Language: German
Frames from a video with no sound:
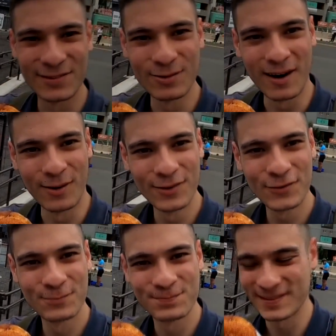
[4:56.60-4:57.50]
sieht so
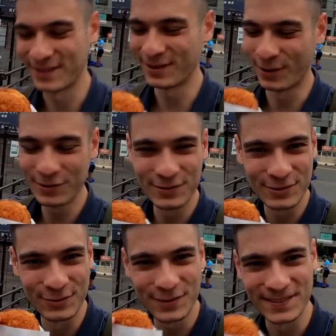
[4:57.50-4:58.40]
aus, also außen
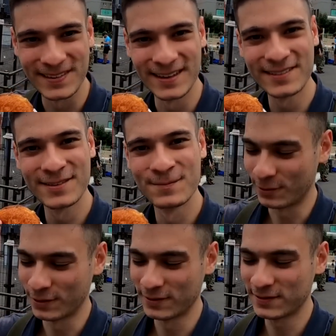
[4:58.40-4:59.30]
schön frittiert
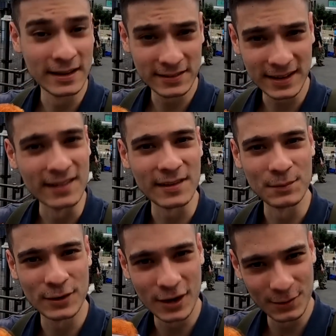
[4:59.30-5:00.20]
und innen drin ist
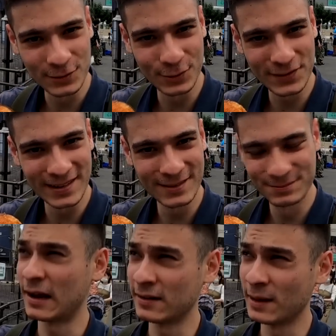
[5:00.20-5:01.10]
eben die Currysoße.
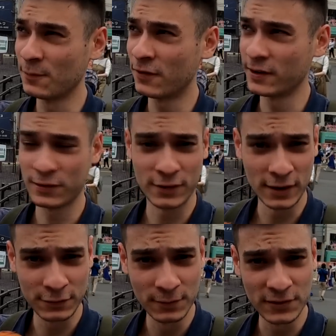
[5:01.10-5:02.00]
Hat in dem Fall
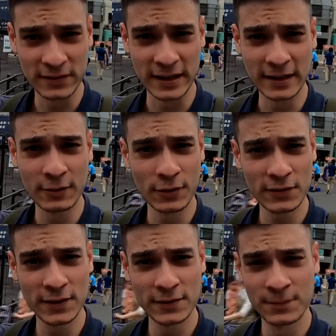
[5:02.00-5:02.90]
250 Yen
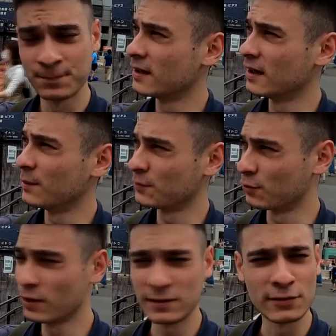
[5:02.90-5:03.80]
gekostet, äh, also
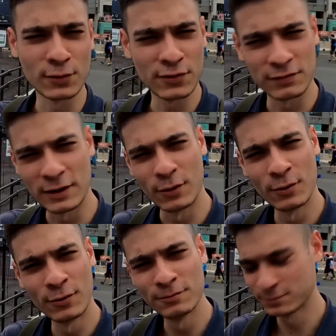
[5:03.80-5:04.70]
umgerechnet so 2
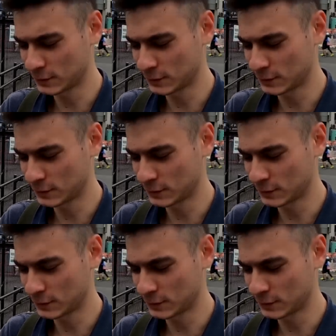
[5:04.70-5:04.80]
Euro.